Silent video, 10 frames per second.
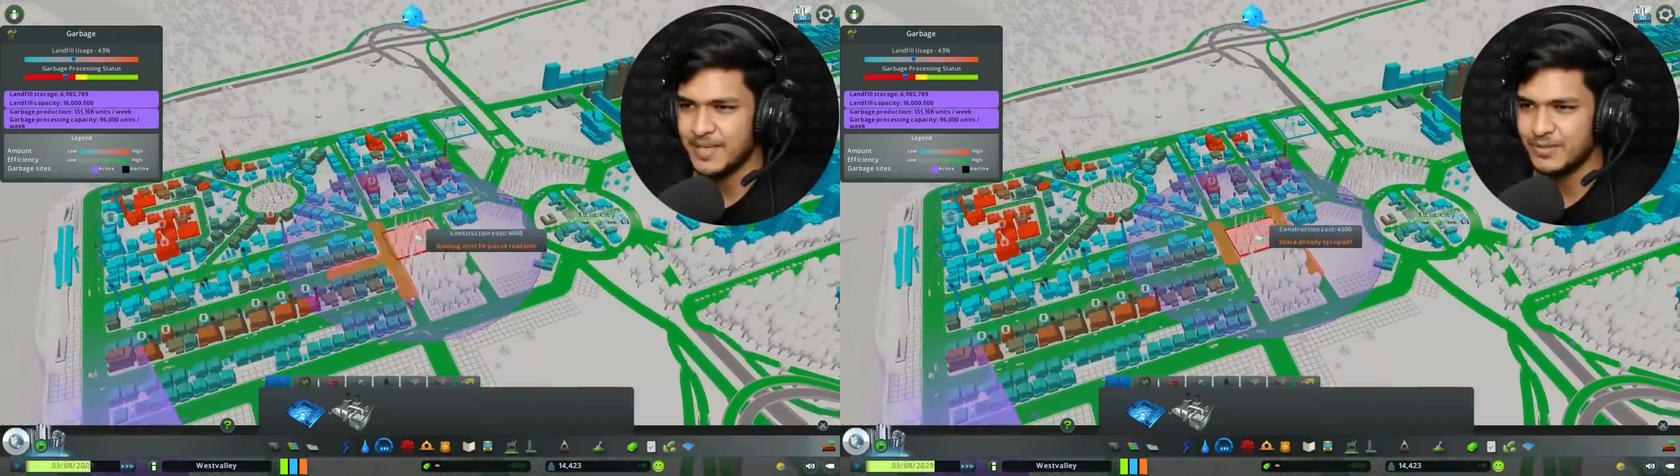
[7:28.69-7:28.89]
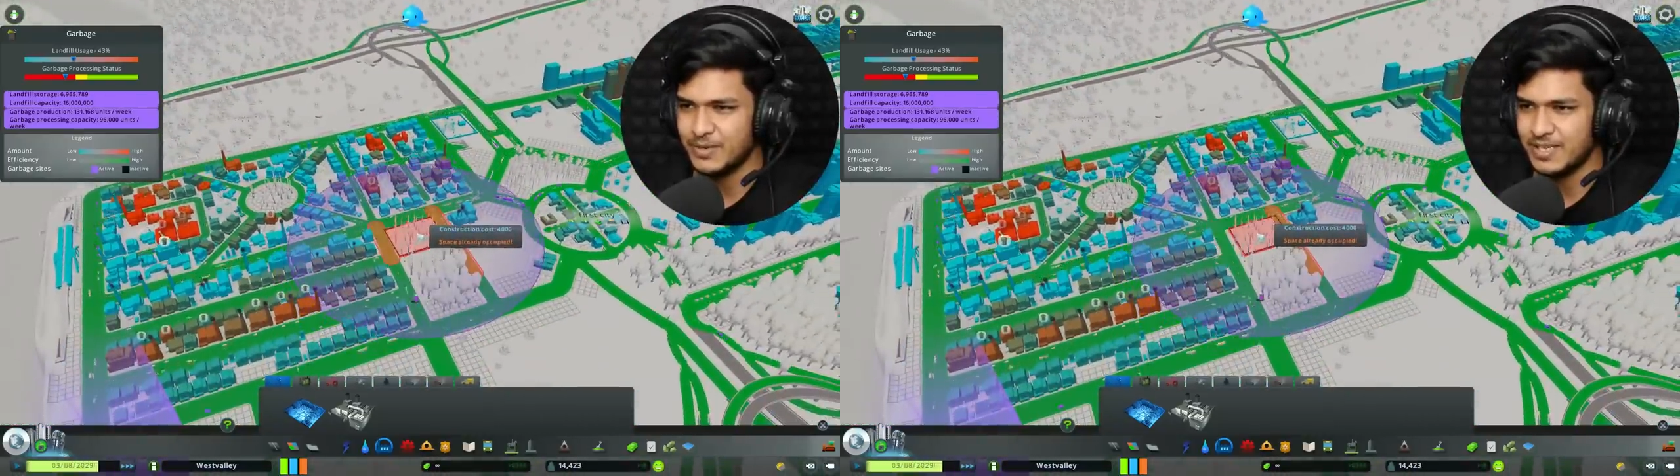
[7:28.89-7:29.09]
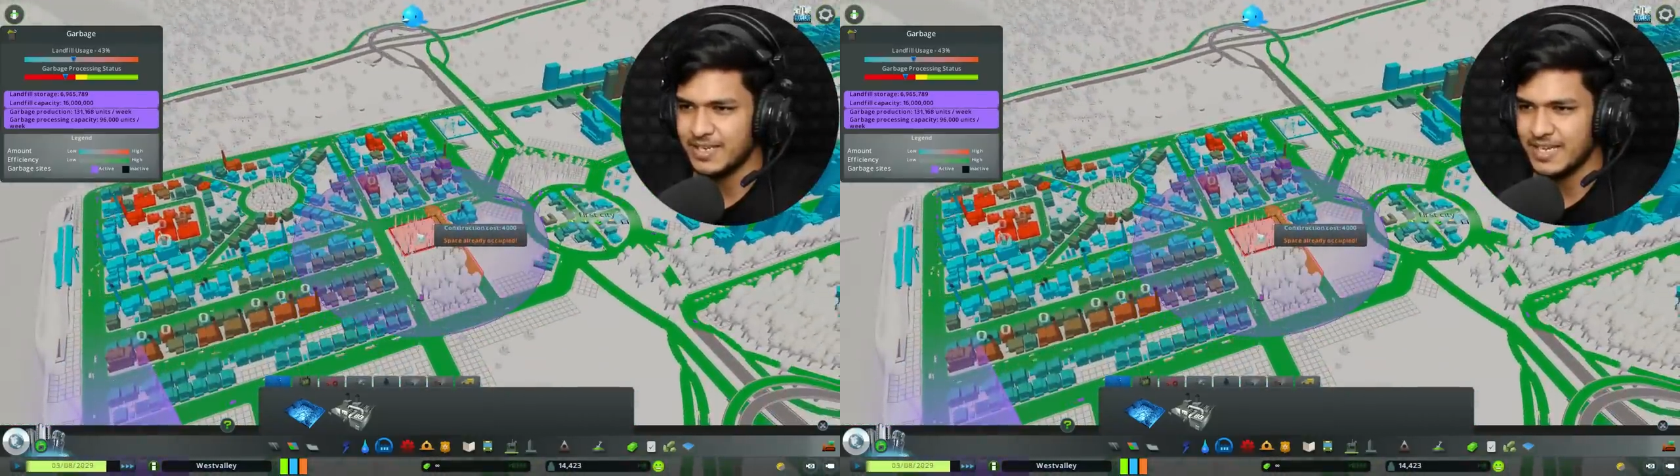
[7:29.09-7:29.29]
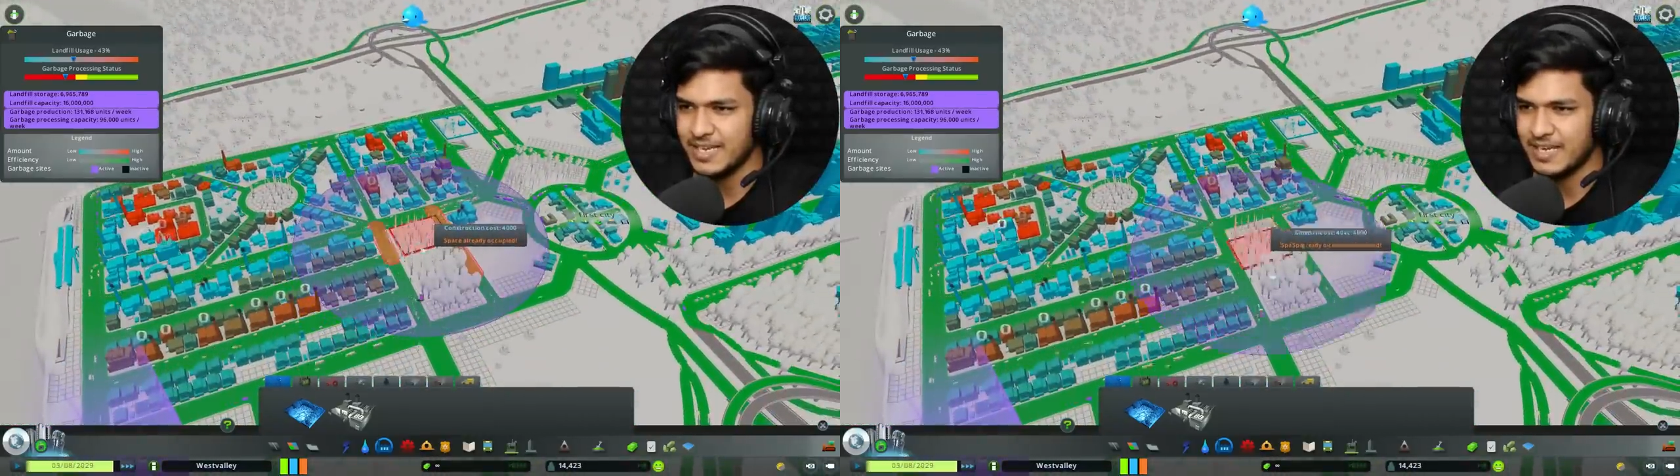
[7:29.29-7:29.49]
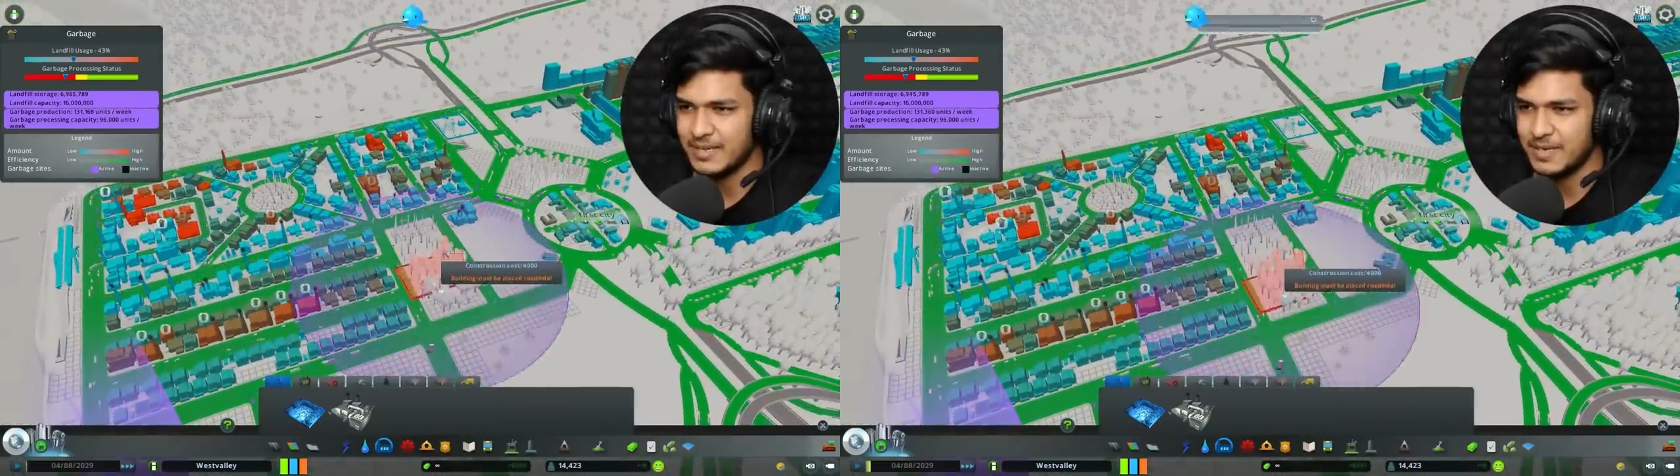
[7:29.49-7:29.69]
पे तो
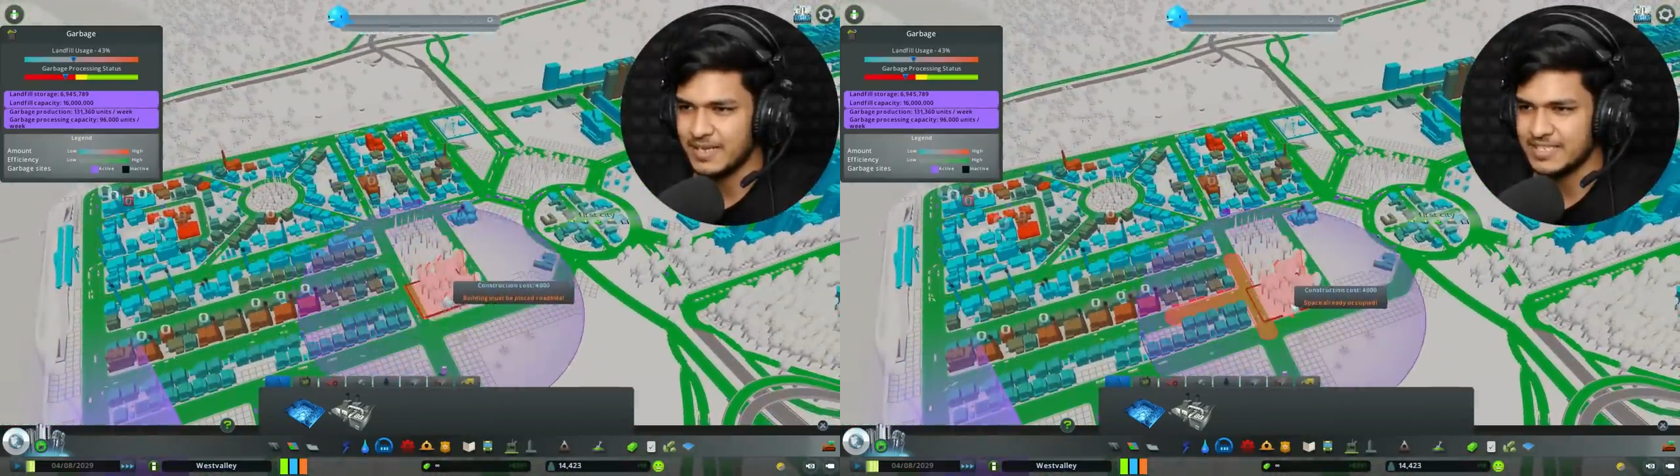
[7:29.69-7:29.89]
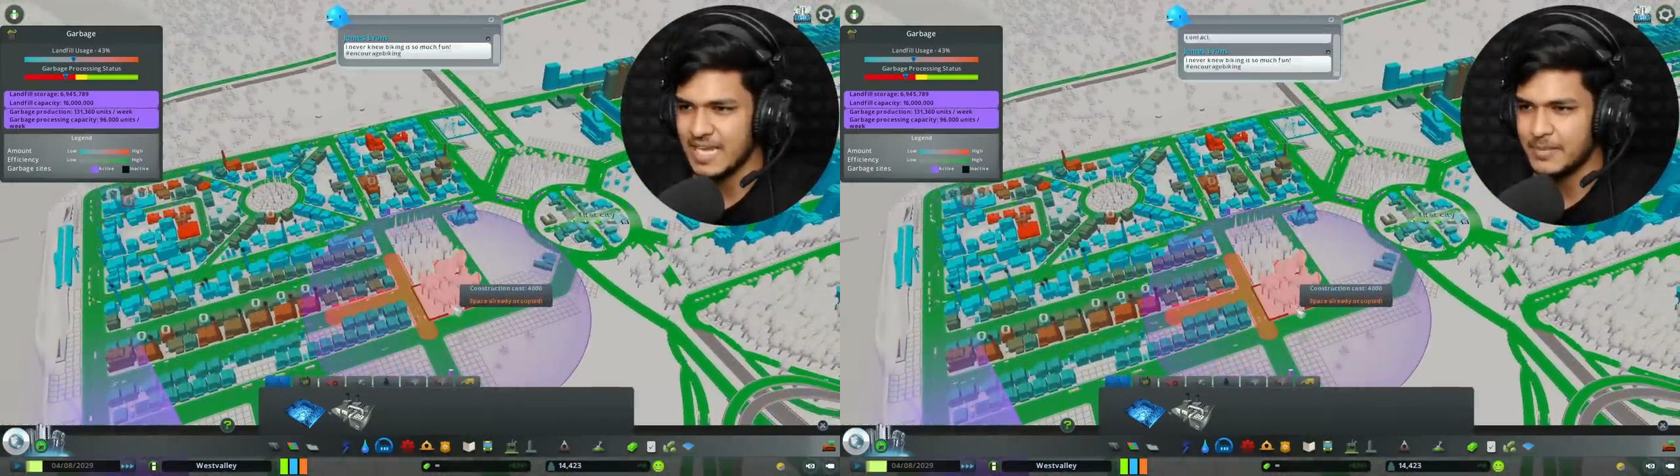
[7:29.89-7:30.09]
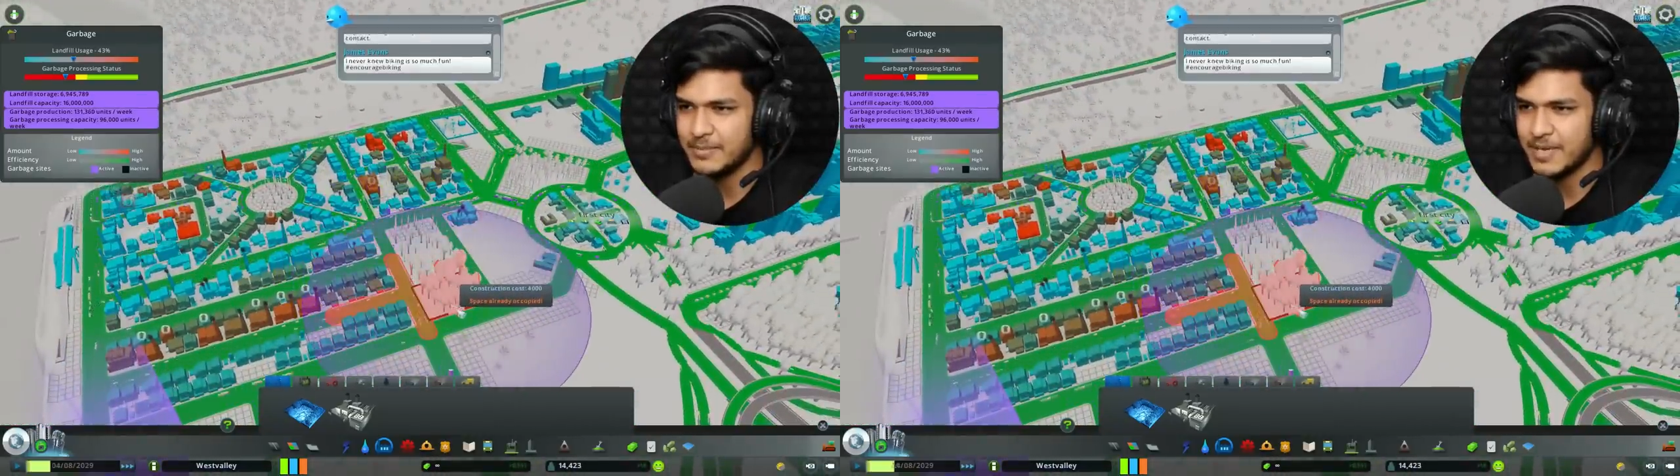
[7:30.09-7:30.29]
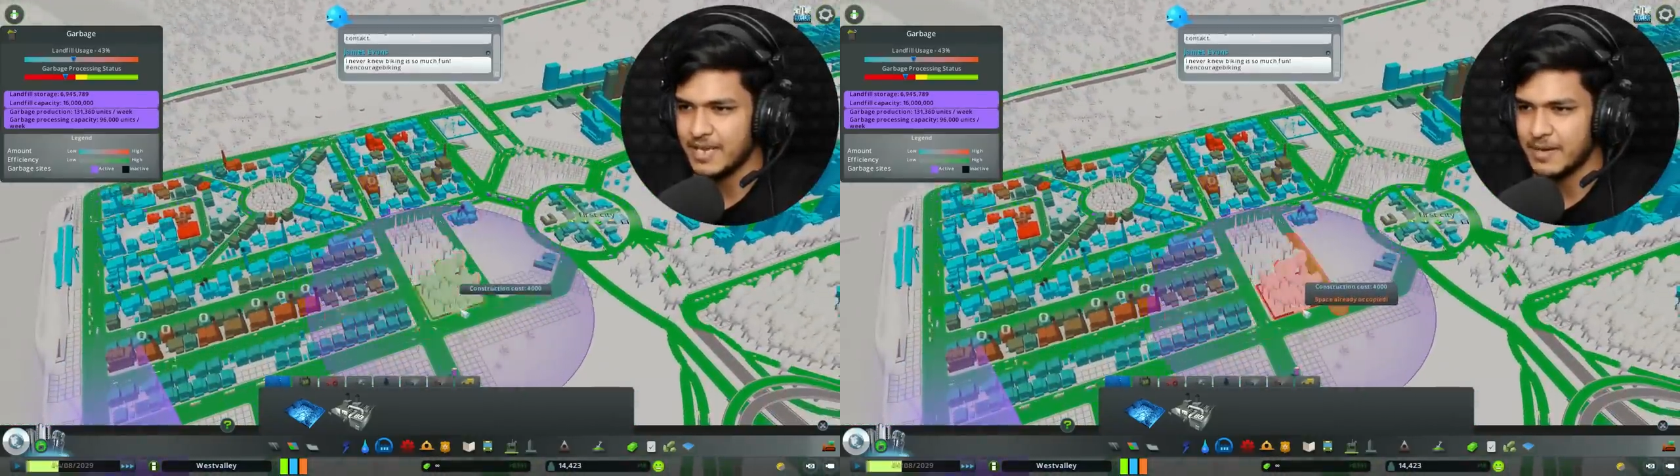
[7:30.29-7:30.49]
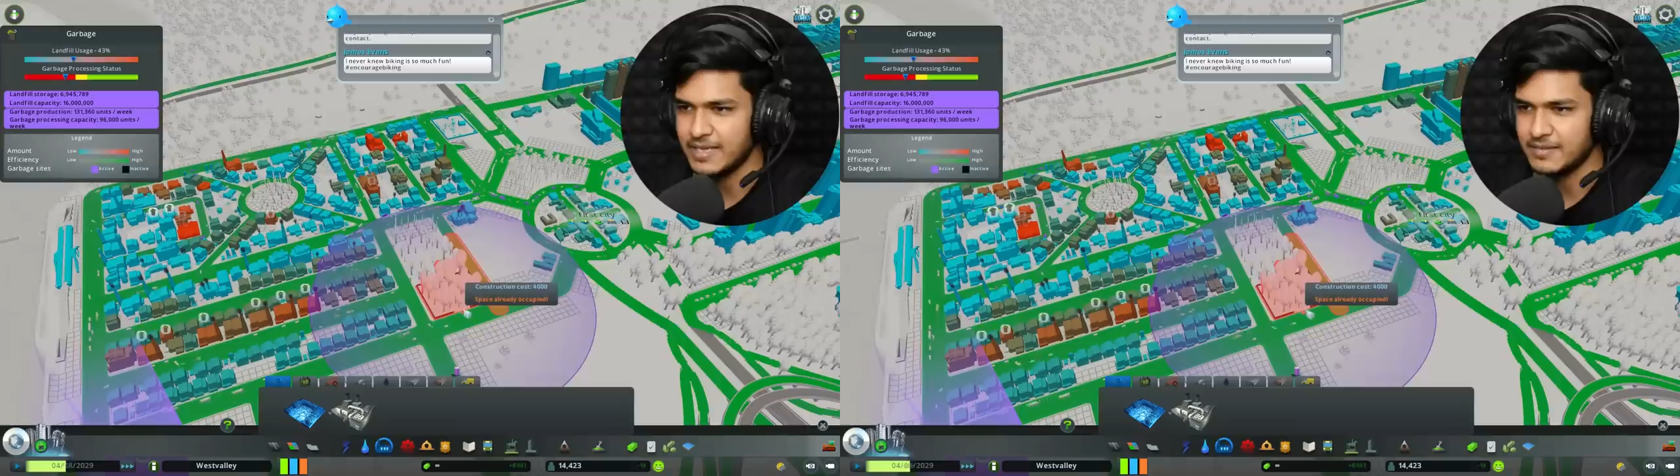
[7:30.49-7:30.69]
लगेगा लग जा भाई
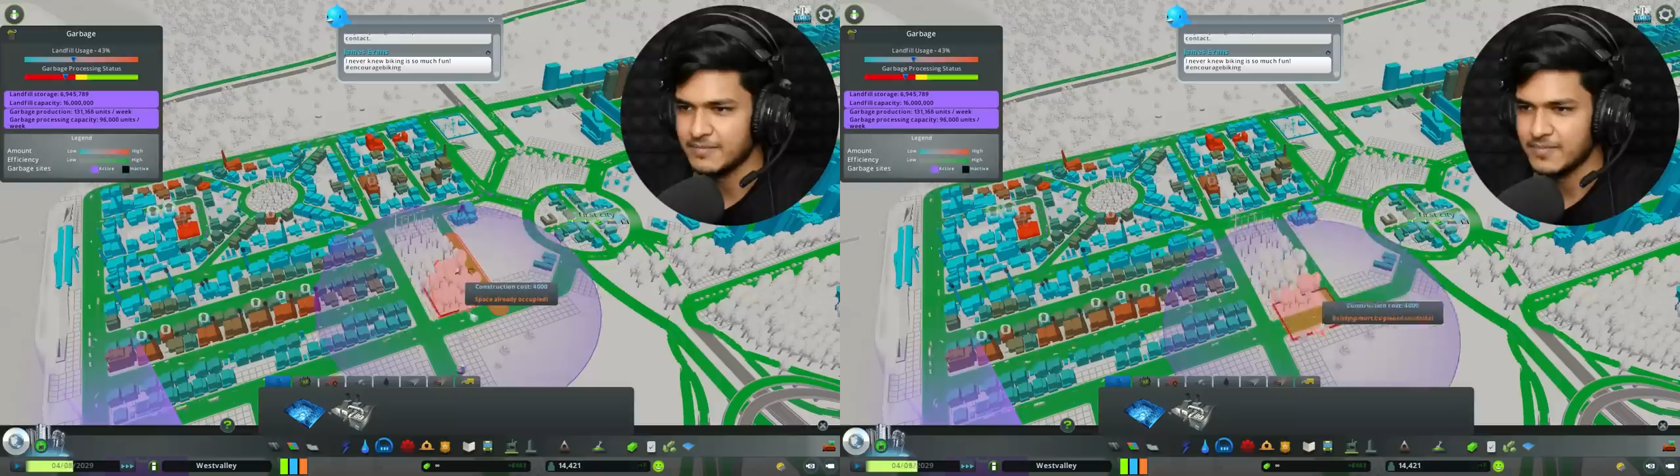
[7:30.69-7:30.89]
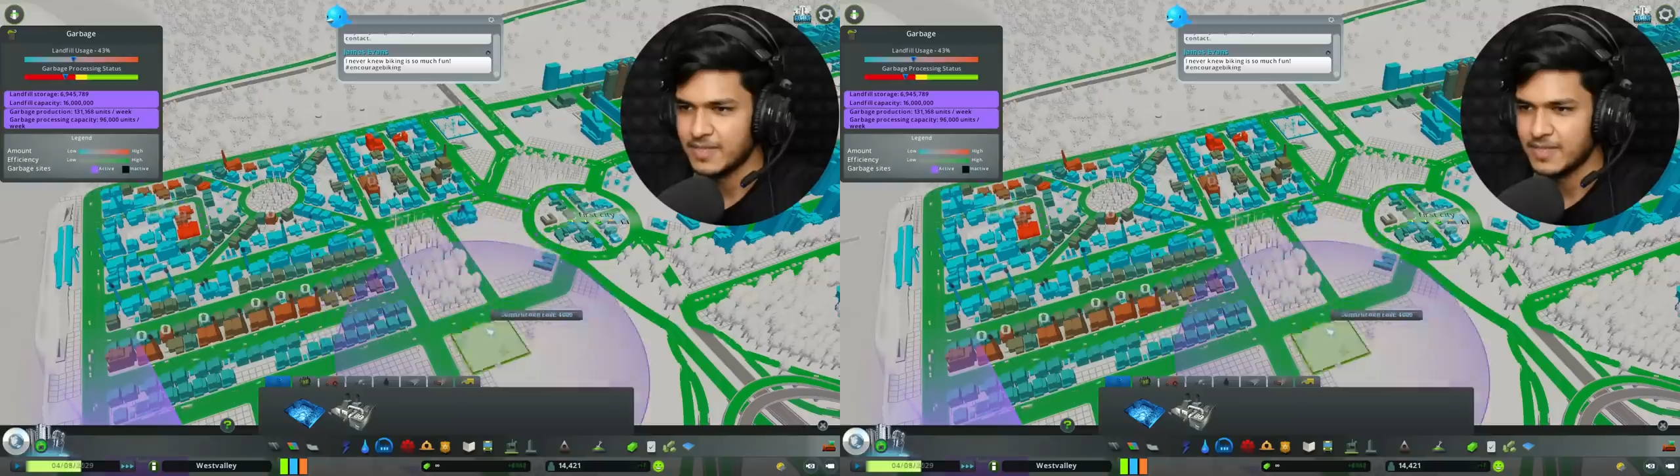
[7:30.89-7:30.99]
मेरे भाई